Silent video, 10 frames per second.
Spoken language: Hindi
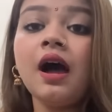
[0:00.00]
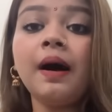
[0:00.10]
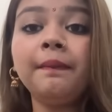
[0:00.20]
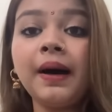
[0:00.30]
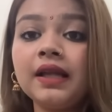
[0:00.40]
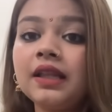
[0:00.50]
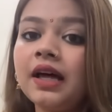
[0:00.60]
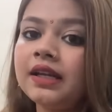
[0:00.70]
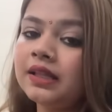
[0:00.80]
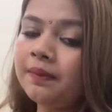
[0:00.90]
अब बात आ
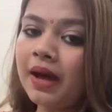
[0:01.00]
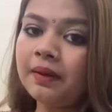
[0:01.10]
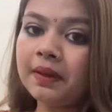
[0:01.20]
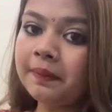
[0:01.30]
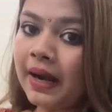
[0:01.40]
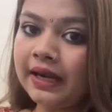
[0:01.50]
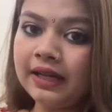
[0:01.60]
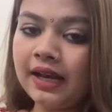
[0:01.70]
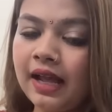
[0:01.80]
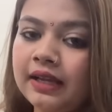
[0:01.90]
रही थी बार बार
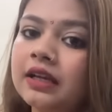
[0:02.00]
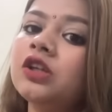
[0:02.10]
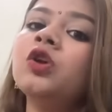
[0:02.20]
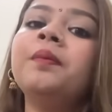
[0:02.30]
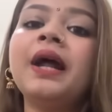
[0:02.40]
ब्राइडल लहंगे की तो